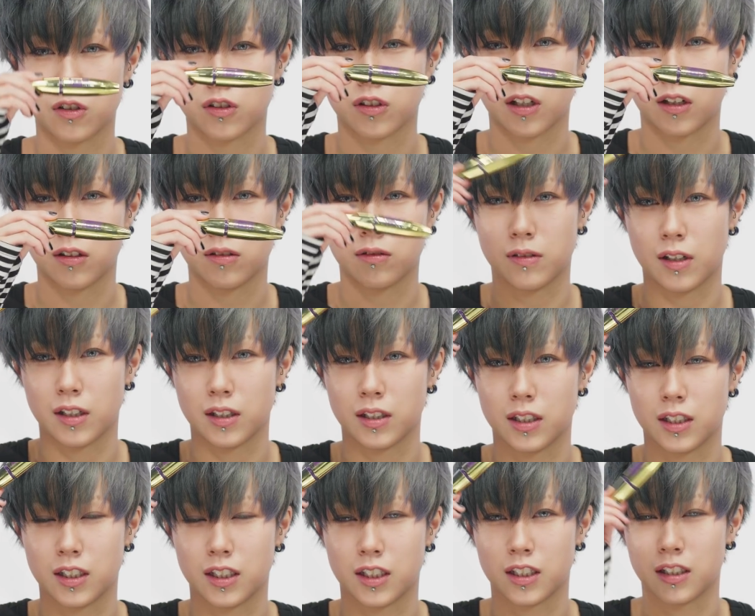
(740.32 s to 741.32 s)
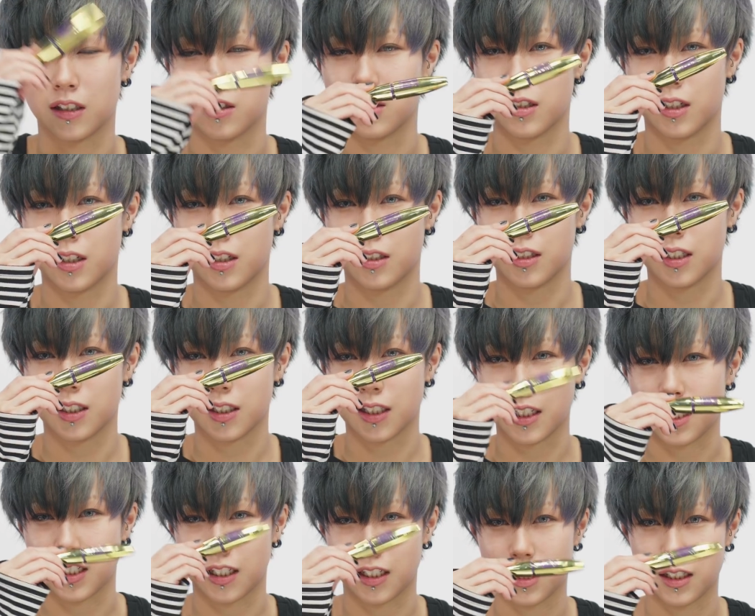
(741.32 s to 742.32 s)
としたら上に1で
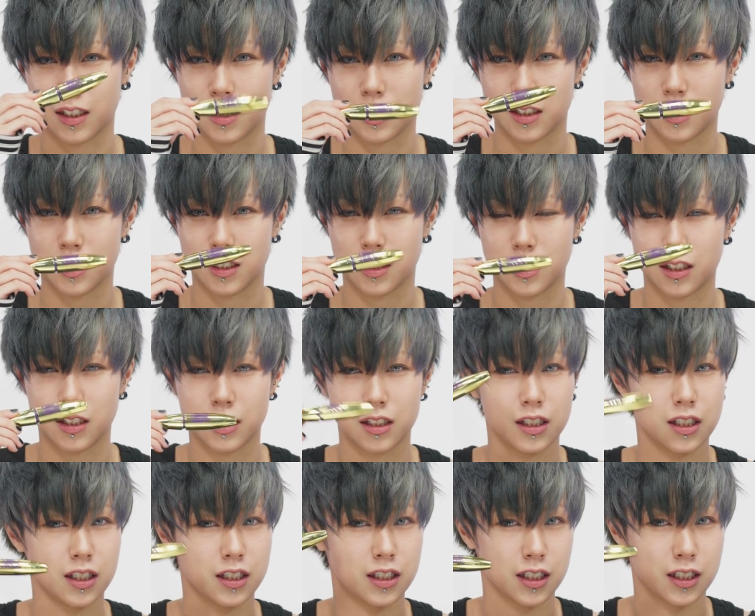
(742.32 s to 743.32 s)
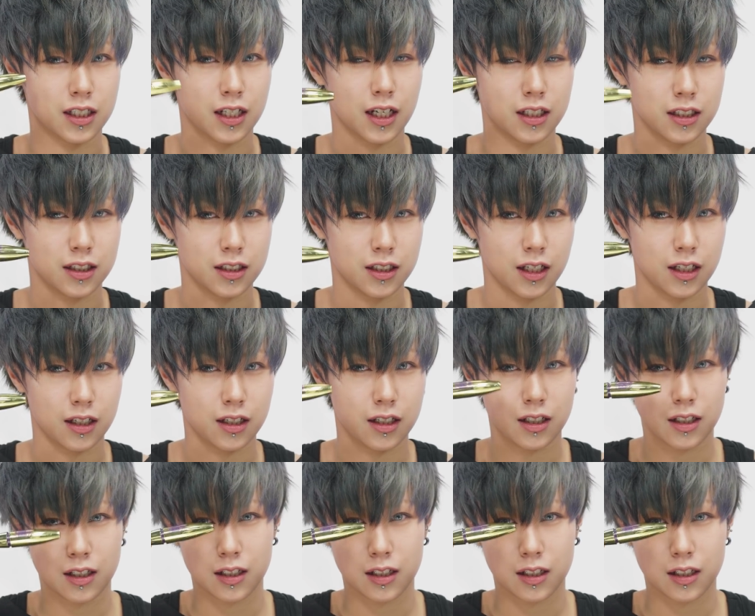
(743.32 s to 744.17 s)
下にしっかりしてっ